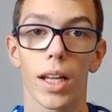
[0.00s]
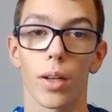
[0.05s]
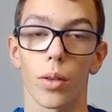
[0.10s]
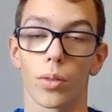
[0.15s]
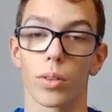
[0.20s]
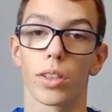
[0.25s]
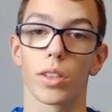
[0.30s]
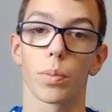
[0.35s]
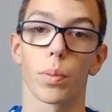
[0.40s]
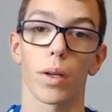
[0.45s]

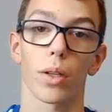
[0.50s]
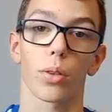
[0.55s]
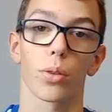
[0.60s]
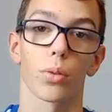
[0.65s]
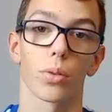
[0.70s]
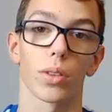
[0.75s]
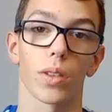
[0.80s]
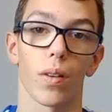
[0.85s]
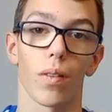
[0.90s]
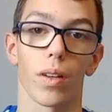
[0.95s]
On espère
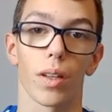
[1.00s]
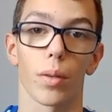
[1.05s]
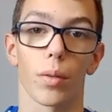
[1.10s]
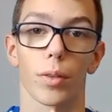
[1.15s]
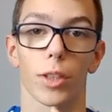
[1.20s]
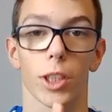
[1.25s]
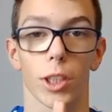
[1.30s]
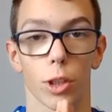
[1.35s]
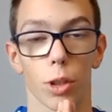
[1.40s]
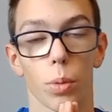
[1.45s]
que ça va être
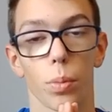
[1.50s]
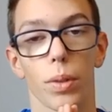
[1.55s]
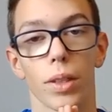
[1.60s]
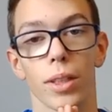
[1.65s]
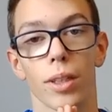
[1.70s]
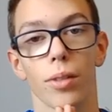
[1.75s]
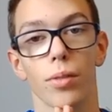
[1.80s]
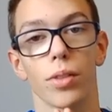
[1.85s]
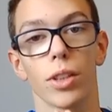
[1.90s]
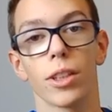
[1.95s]
que
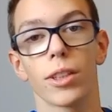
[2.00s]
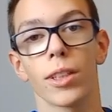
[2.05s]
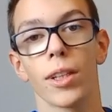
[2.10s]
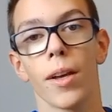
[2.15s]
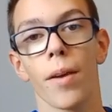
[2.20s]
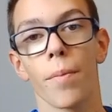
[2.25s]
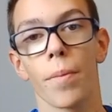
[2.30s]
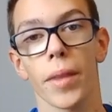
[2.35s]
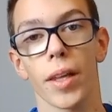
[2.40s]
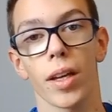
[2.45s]

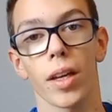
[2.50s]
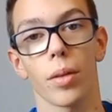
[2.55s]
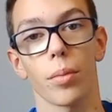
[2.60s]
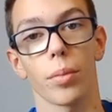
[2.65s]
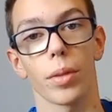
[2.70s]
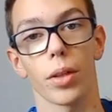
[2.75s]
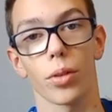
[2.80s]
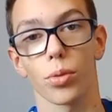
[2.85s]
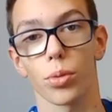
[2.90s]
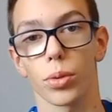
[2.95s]
bénéfique,
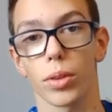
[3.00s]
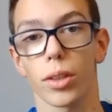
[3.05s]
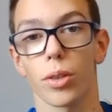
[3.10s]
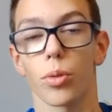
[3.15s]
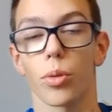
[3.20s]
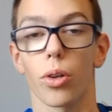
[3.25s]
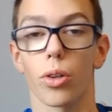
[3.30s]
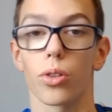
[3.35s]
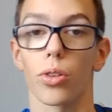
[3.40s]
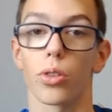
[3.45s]
mais en tout cas,
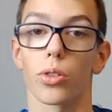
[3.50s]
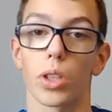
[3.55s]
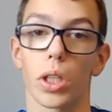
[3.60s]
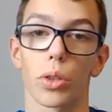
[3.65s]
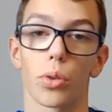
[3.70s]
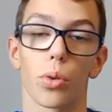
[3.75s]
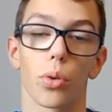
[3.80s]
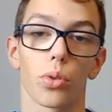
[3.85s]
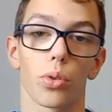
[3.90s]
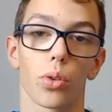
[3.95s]
on rentre dans,
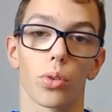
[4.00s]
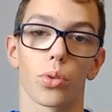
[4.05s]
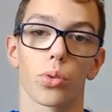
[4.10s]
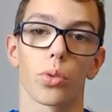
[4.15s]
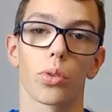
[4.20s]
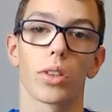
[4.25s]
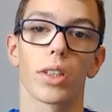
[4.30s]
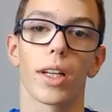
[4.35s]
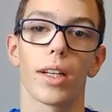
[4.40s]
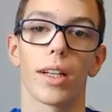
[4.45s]
une
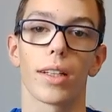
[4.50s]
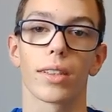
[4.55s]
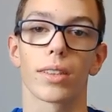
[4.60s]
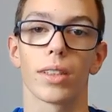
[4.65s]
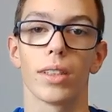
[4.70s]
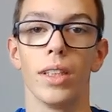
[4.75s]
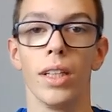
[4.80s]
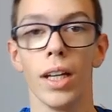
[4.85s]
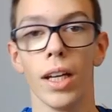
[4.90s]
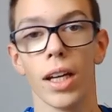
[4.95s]
autre
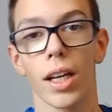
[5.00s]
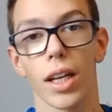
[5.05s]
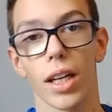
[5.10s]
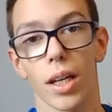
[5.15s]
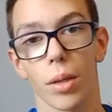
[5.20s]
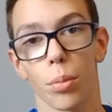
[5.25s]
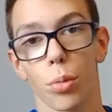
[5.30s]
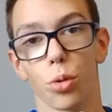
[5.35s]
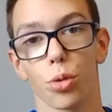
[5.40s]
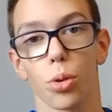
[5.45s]
galaxie.
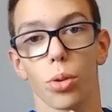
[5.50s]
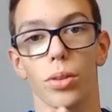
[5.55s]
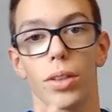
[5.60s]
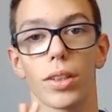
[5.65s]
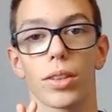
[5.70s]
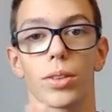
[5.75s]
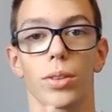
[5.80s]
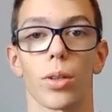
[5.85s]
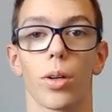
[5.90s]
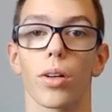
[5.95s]
Et Monsieur
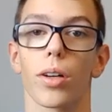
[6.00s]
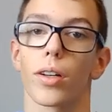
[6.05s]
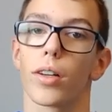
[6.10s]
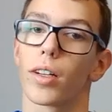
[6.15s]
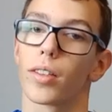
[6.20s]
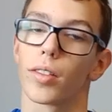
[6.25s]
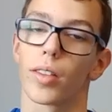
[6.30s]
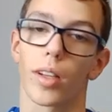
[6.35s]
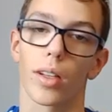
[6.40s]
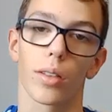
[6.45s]
Textor
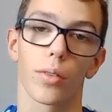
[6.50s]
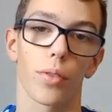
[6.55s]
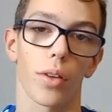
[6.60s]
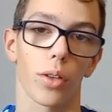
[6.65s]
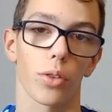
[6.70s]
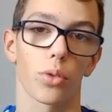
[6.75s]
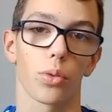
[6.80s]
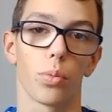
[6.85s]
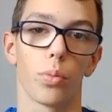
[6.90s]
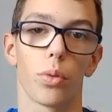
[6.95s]
a intérêt de
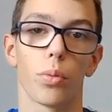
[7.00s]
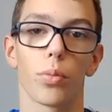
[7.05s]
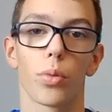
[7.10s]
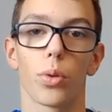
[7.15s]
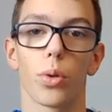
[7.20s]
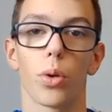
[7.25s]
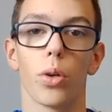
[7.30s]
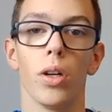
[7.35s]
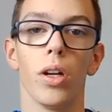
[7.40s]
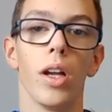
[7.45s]
faire du bon
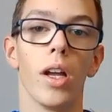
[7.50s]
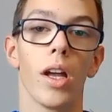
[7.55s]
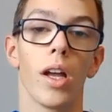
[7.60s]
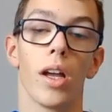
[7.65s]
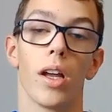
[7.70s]
boulot.